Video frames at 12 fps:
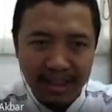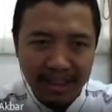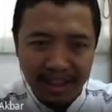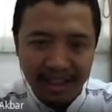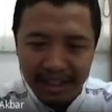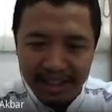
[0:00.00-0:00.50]

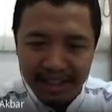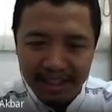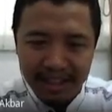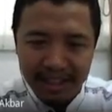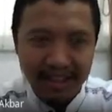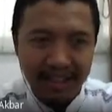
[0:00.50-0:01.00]
Nah,
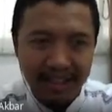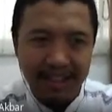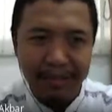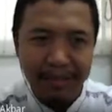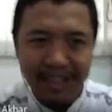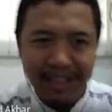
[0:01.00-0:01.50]
ini
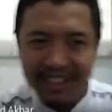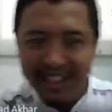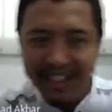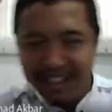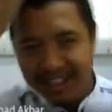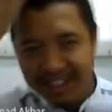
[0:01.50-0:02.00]

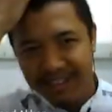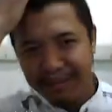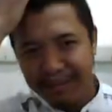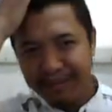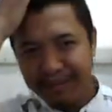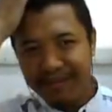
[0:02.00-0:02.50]
dipanjangkan
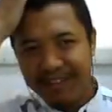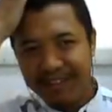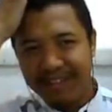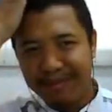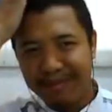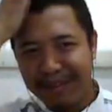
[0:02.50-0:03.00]

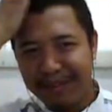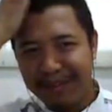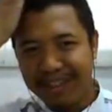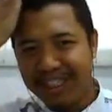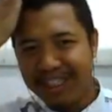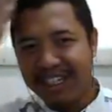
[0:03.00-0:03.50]
untuk
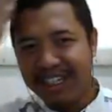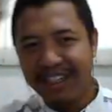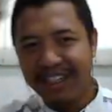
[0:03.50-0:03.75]
panjangnya.